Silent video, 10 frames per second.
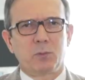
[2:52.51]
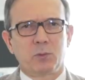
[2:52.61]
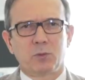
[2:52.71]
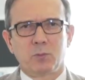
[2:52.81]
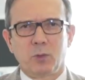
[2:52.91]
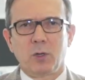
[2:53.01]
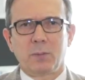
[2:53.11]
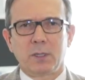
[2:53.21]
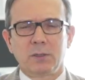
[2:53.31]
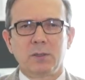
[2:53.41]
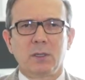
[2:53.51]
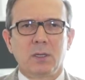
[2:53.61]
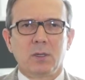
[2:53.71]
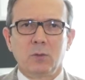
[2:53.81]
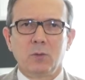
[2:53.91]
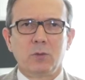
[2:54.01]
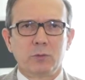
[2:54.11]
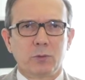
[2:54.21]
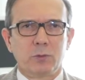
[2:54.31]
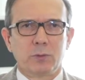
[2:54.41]
borusunu boyamak için ligol
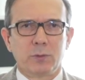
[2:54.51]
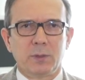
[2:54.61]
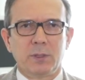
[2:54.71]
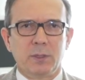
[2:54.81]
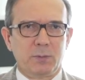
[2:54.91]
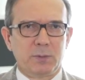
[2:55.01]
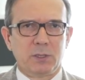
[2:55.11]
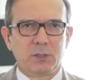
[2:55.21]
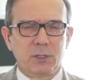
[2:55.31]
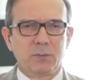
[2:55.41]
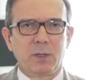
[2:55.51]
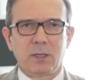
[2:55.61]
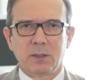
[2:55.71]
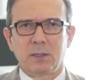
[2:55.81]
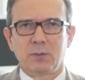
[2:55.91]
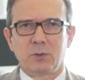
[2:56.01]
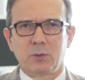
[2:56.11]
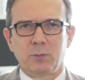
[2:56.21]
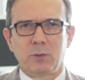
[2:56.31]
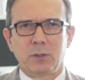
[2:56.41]
solüsyonu iyi bir seçenek ve erken evre
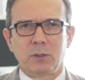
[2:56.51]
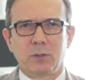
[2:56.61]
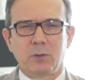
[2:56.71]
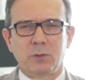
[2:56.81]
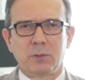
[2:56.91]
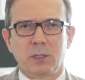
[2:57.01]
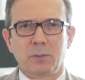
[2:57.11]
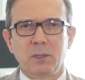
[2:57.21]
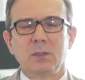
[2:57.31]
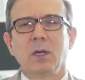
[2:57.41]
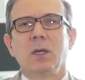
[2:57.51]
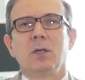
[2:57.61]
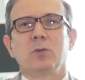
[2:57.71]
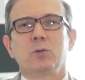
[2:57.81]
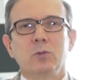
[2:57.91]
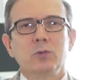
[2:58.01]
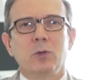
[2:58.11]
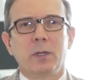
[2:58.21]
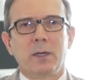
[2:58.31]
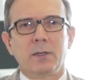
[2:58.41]
tümörleri de gösterebilir. Sonuç
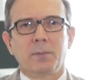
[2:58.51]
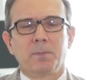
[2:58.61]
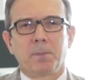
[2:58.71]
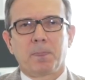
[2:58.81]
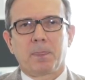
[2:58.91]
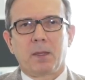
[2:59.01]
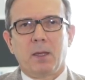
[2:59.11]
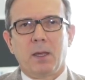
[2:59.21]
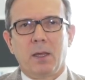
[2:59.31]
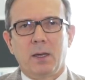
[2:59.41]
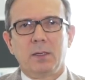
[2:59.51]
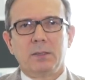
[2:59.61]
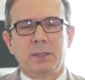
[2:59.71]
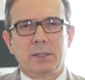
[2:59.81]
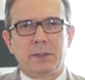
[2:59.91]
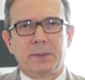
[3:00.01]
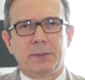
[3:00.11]
olarak eğer ki